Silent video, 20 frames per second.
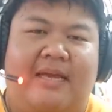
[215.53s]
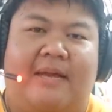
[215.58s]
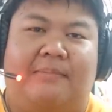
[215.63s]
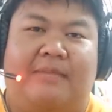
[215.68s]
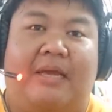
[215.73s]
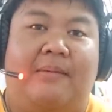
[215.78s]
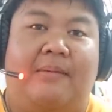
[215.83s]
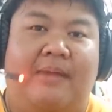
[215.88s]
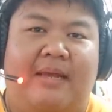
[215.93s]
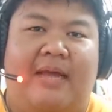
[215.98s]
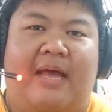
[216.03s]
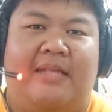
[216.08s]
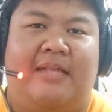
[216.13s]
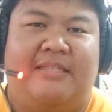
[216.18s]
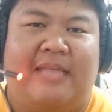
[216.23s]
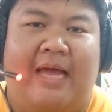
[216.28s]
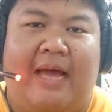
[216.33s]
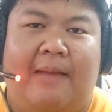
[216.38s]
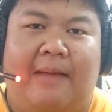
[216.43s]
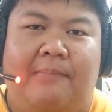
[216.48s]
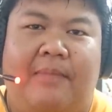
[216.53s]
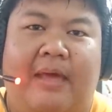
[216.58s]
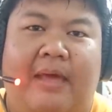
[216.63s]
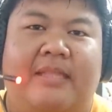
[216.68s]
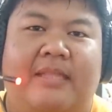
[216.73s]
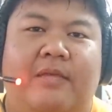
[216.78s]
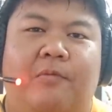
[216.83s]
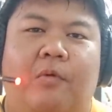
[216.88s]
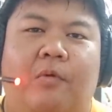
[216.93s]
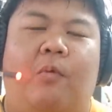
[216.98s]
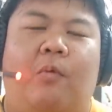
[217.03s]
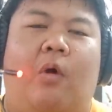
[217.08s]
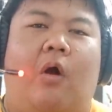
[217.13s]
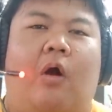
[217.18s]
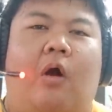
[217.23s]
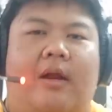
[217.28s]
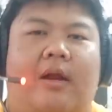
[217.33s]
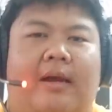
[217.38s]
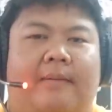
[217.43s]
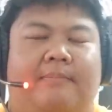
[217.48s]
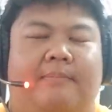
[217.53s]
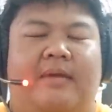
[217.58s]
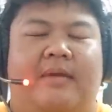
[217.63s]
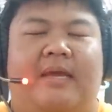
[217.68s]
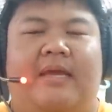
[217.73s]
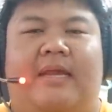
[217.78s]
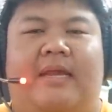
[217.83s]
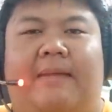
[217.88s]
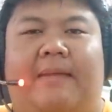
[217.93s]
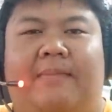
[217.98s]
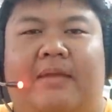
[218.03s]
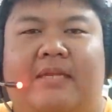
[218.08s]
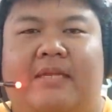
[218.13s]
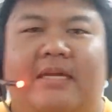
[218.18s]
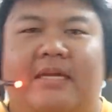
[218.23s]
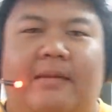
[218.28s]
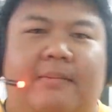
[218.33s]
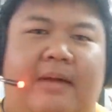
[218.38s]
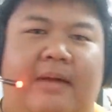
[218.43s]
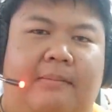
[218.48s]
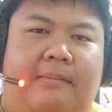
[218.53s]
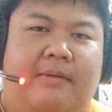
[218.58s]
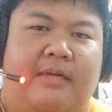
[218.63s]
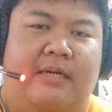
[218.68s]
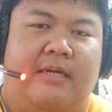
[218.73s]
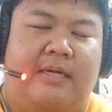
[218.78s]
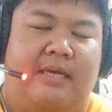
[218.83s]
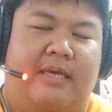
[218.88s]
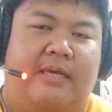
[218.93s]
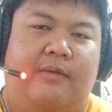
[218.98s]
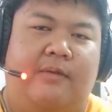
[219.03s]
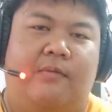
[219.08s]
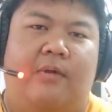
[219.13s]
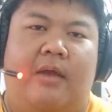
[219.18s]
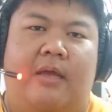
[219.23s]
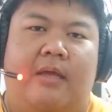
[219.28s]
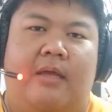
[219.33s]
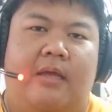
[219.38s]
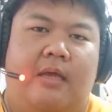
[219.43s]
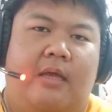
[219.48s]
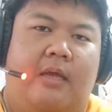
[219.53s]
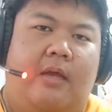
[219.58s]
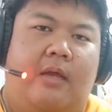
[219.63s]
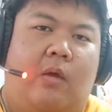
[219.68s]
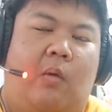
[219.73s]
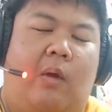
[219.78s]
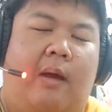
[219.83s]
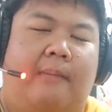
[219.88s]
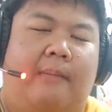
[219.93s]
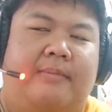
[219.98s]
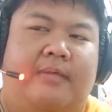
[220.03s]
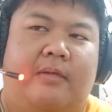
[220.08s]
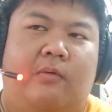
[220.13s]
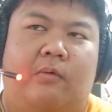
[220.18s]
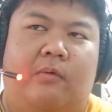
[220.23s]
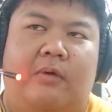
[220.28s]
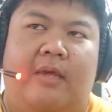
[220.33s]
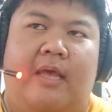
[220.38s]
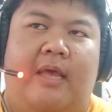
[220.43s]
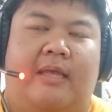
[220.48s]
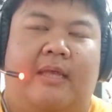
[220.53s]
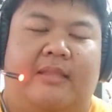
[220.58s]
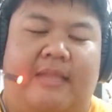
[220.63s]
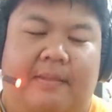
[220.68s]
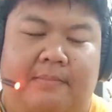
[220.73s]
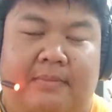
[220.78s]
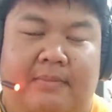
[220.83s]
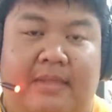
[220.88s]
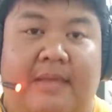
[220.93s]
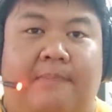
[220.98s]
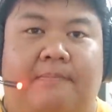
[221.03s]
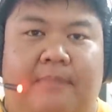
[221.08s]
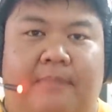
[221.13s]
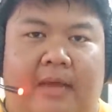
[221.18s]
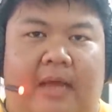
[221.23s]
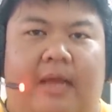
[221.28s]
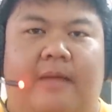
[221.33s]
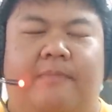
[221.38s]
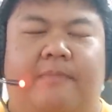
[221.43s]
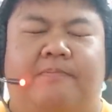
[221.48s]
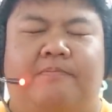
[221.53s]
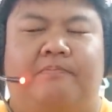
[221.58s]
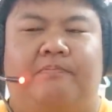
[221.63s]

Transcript: กัปตันอเมริกาสามนะCivil Warนะครับได้รับหน้าที่กำกับเรื่องนี้ด้วยความสนุกเนี่ยเต็มสิบนะ